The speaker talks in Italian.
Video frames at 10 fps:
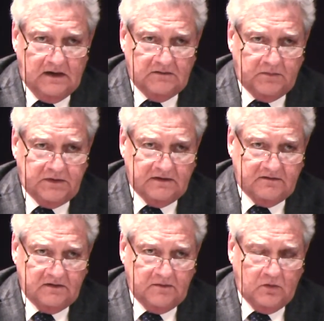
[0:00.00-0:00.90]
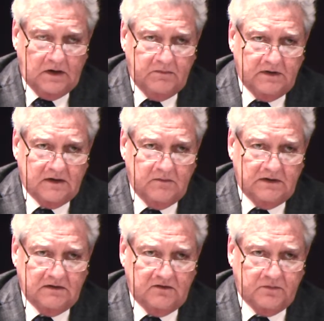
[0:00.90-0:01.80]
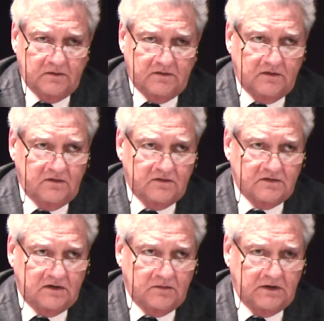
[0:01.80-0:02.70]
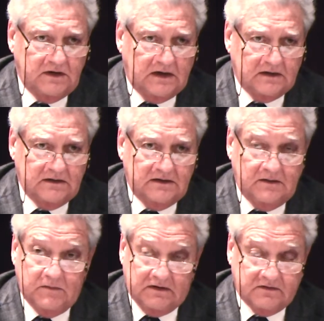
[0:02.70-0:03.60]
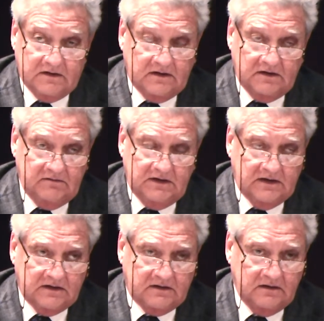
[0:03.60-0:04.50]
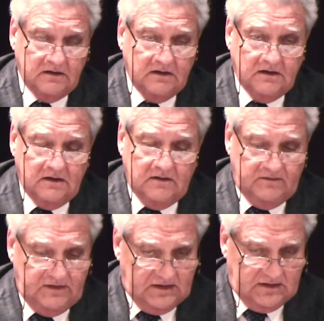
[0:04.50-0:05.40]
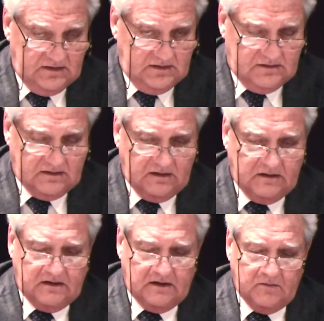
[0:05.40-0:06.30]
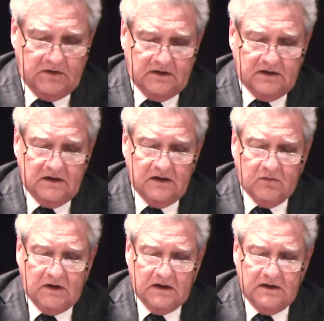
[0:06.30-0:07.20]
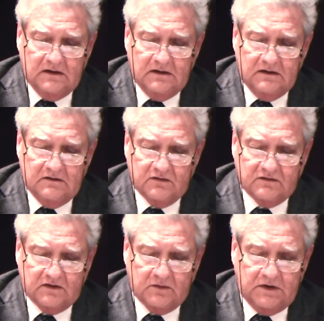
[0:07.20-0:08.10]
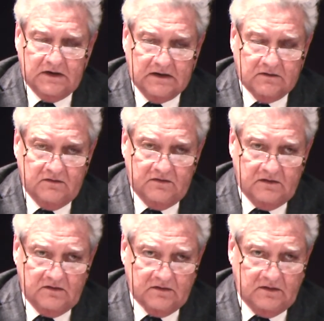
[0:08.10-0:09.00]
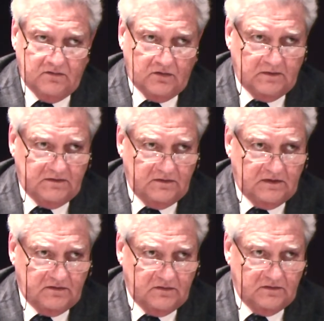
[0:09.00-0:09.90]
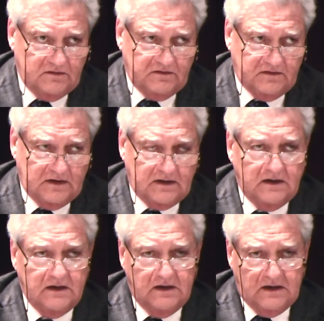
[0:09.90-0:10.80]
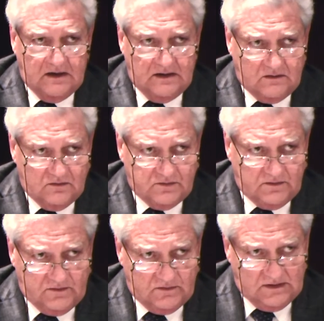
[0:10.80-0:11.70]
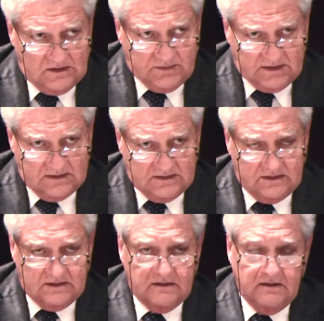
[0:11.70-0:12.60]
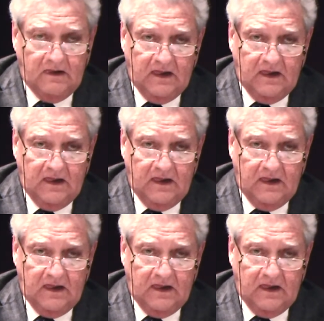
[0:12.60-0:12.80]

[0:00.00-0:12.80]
è un'applicazione web che mette a disposizione dei soggetti obbligati delle maschere, delle videate, via internet, chiaramente, nelle quali il soggetto obbligato inserisce le informazioni che sono necessarie alla costruzione della pratica,